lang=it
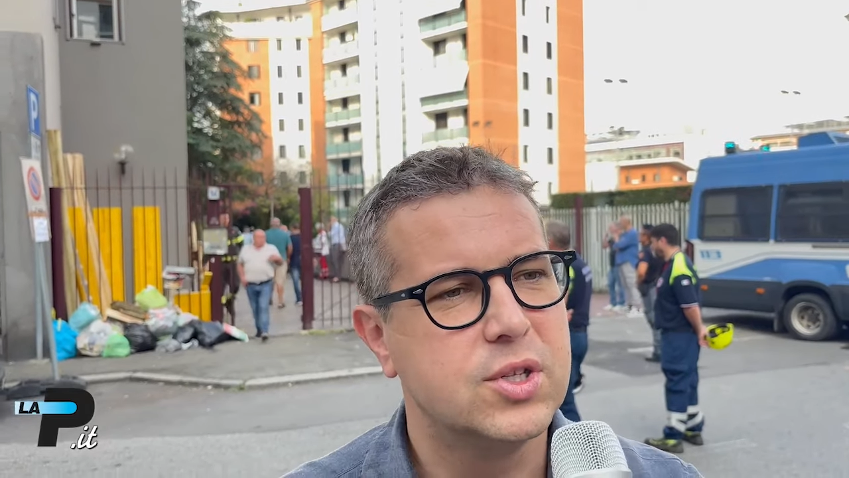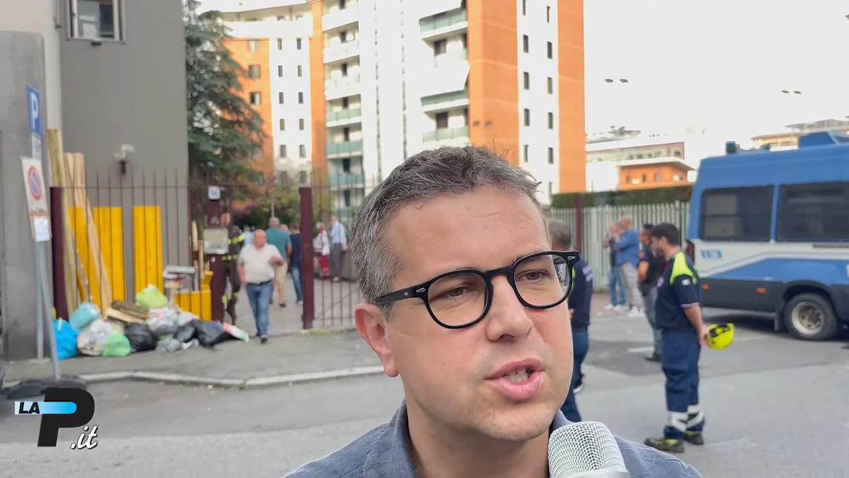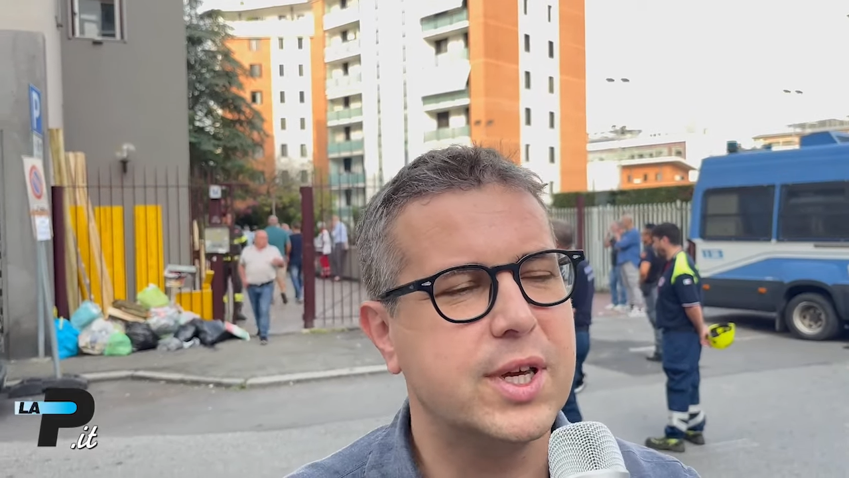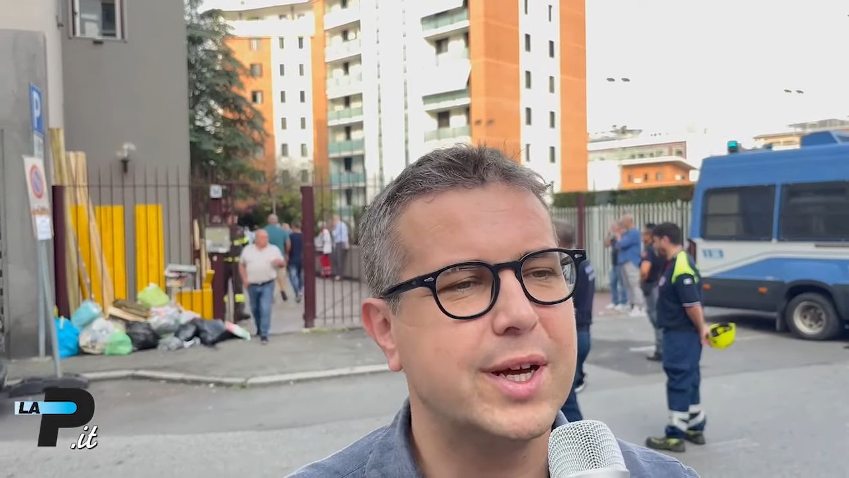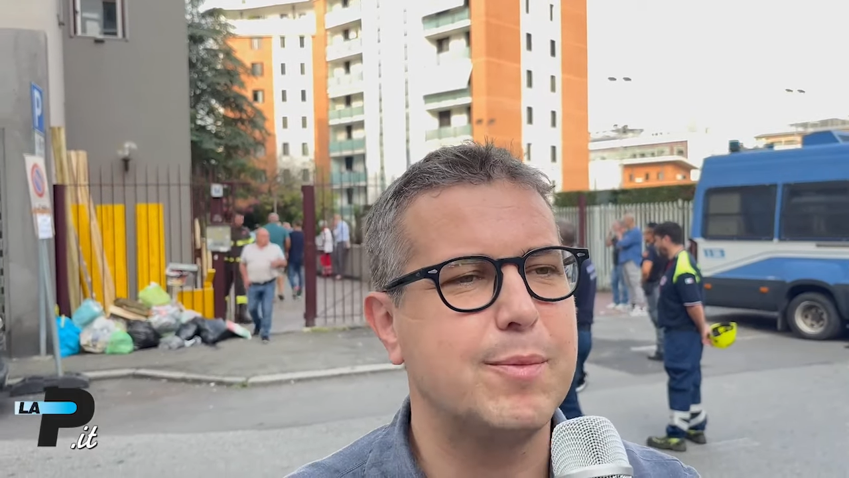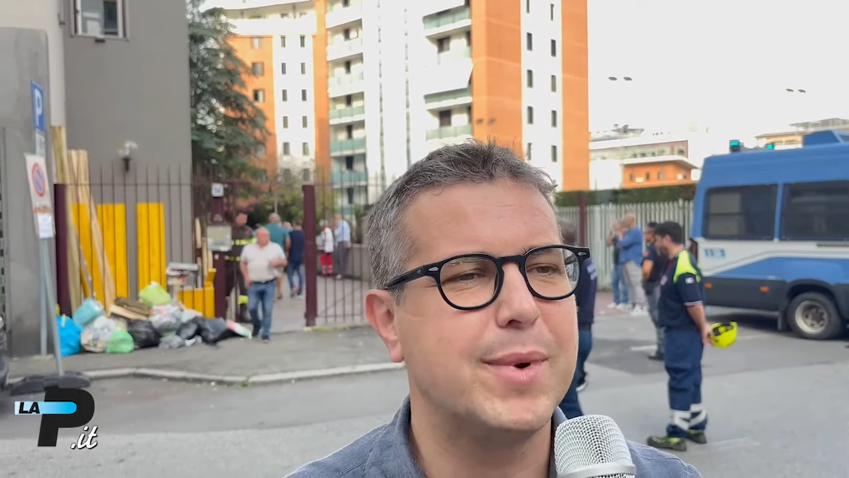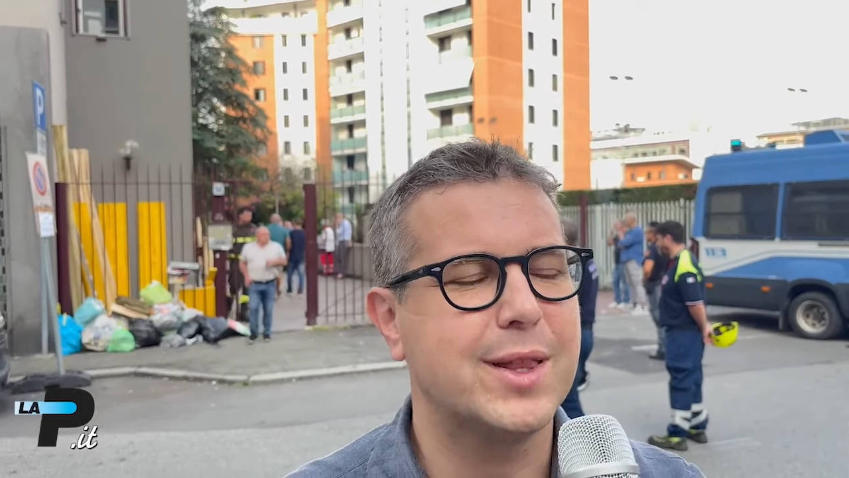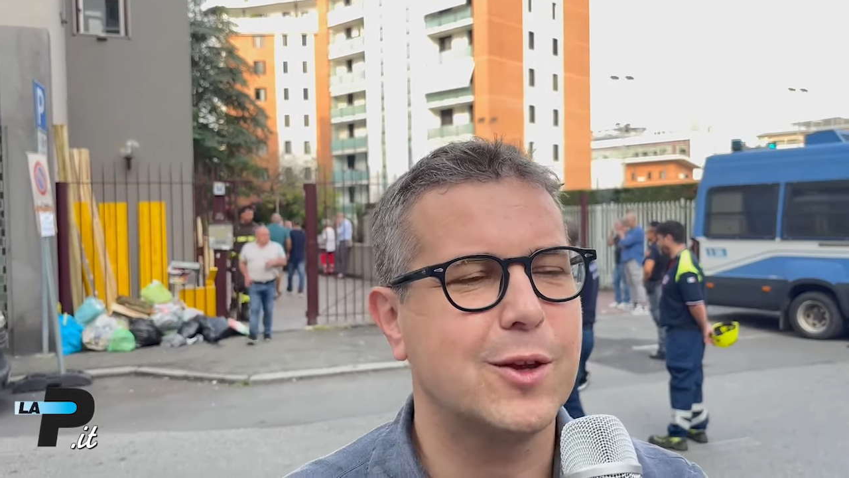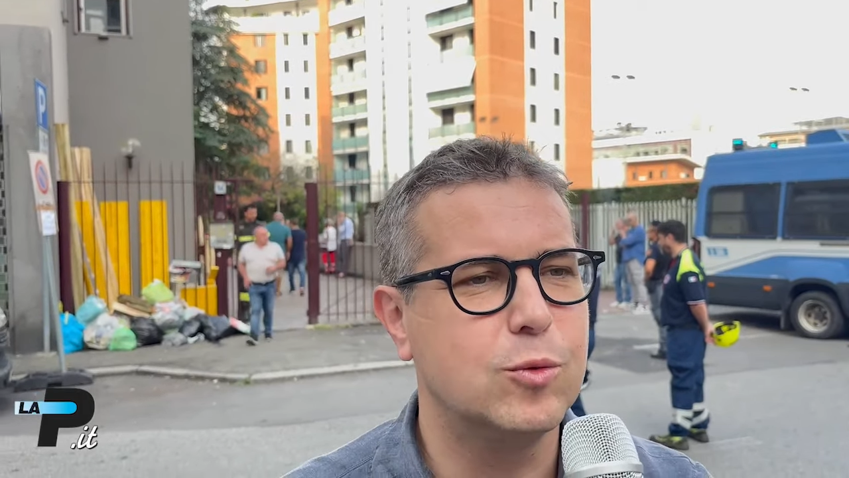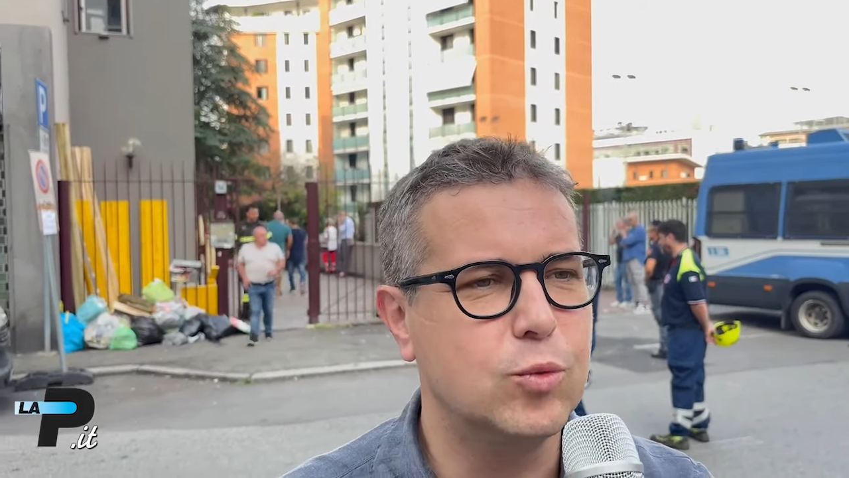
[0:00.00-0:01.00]
sia alle
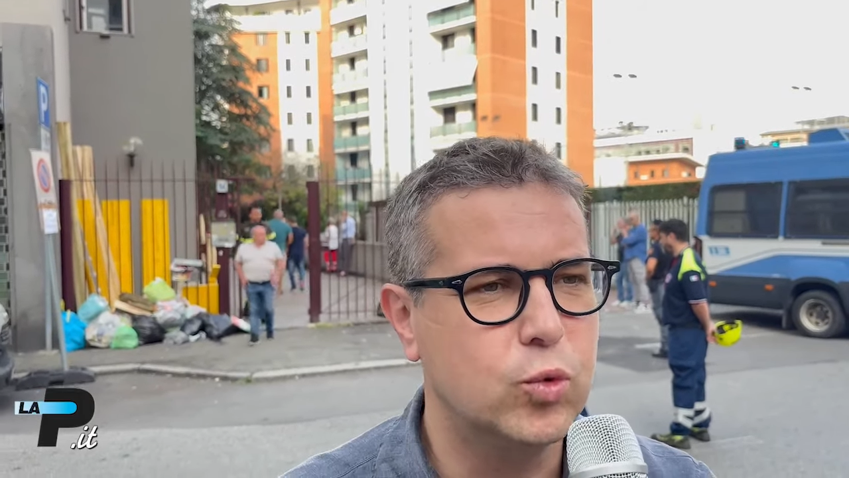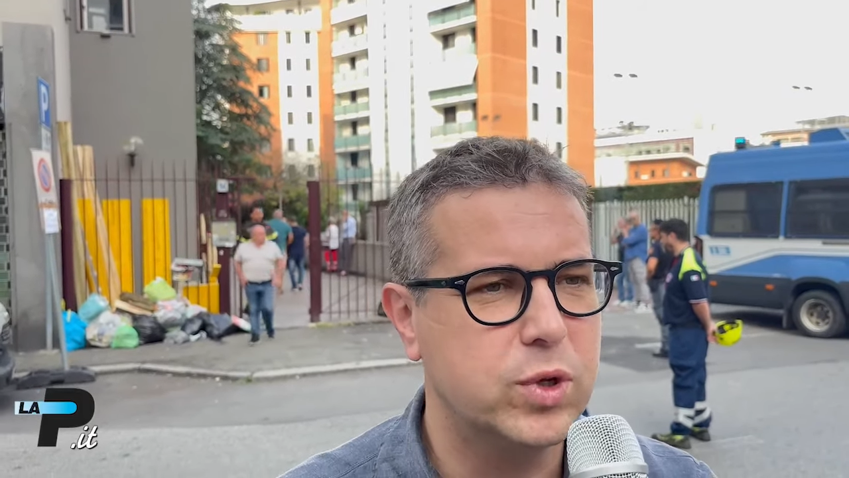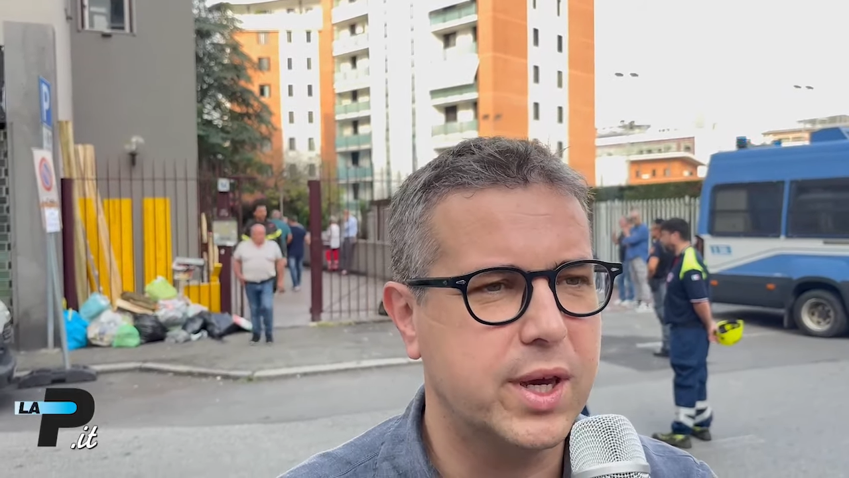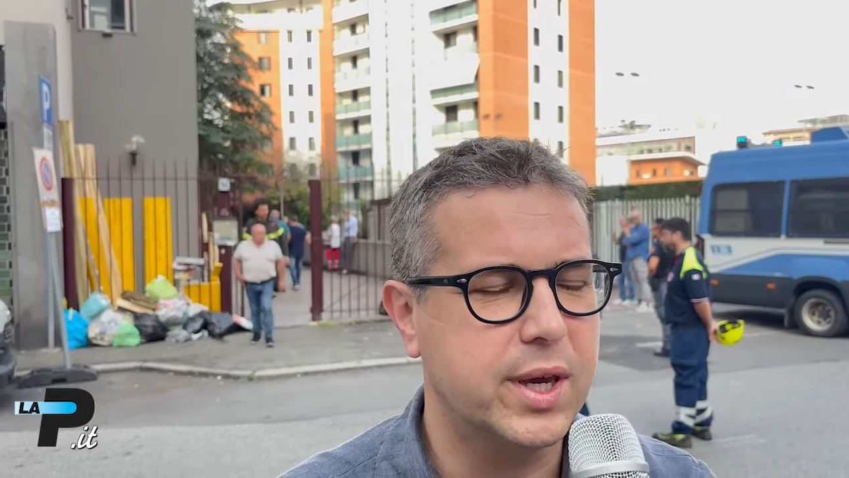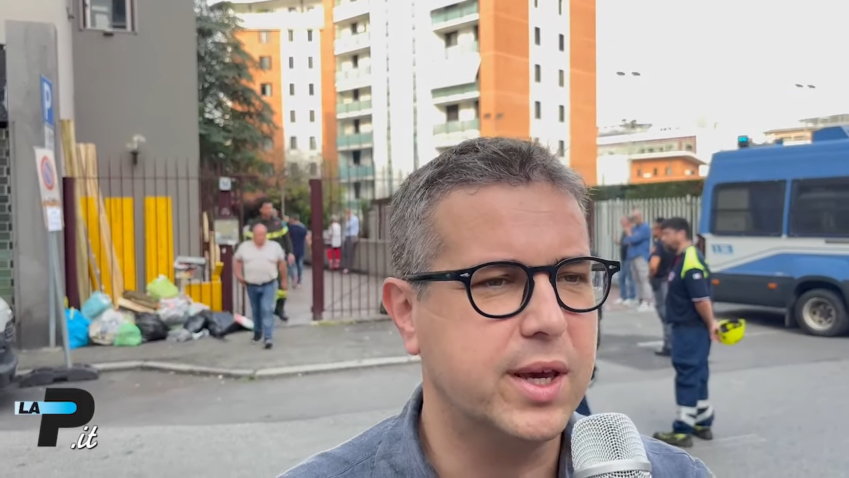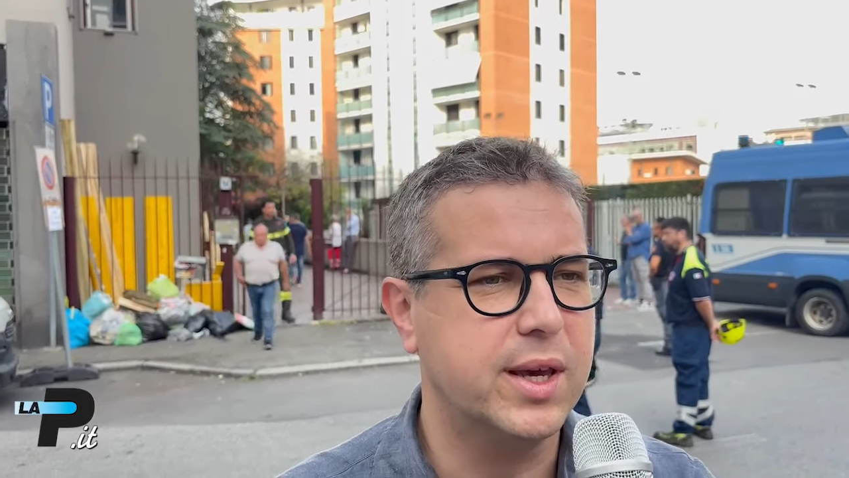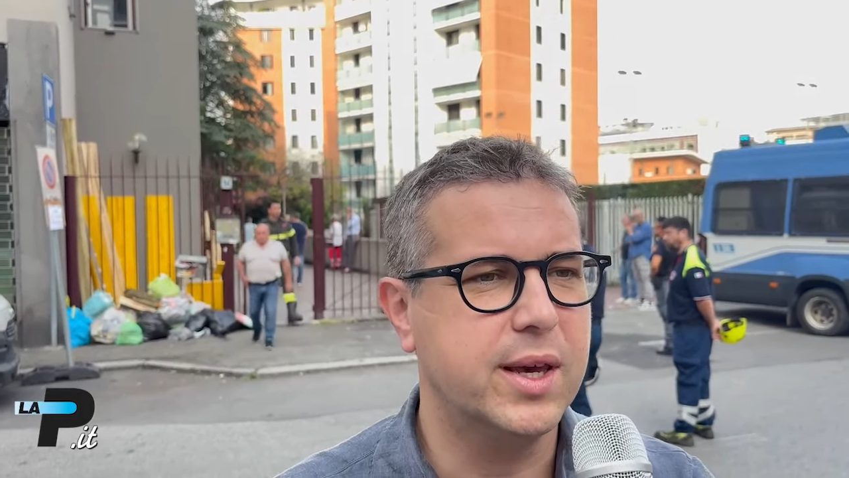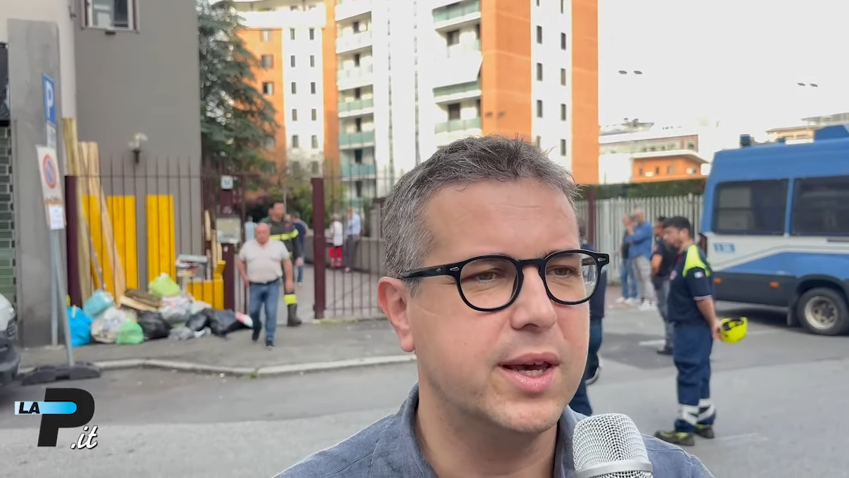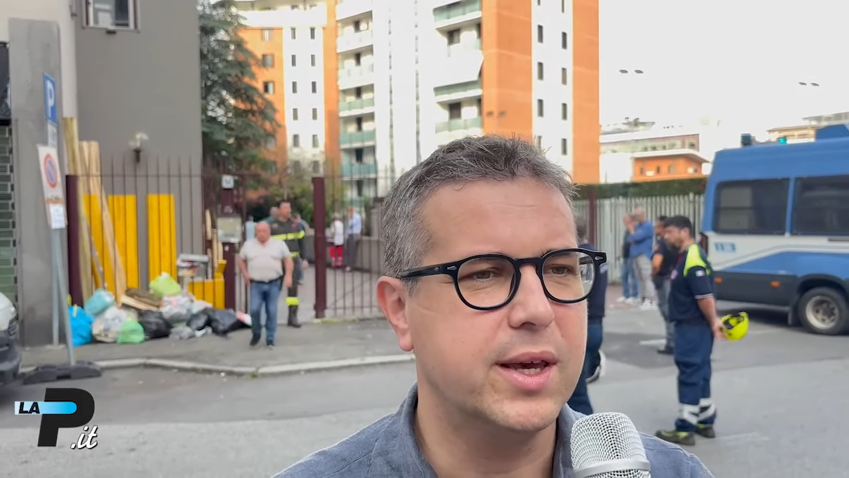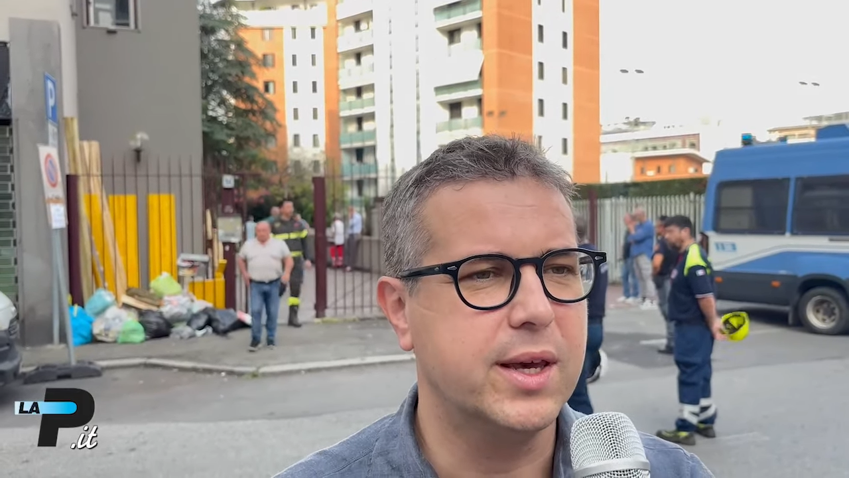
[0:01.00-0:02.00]
parti comuni che
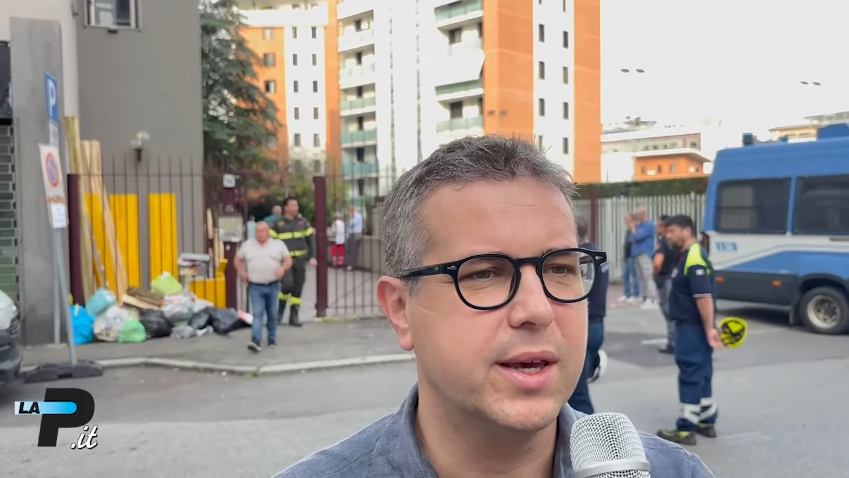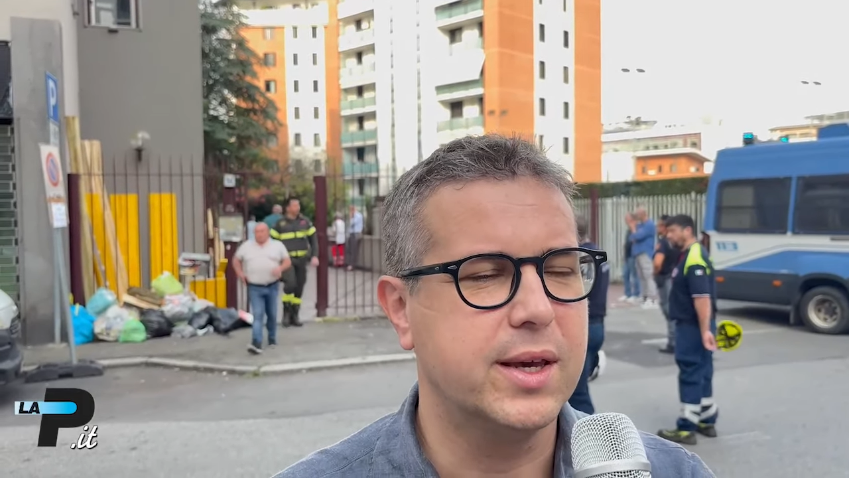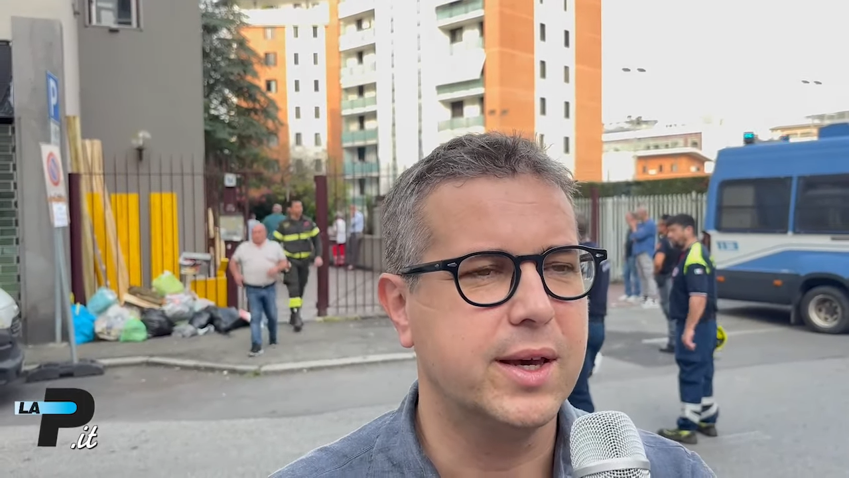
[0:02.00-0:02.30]
eh,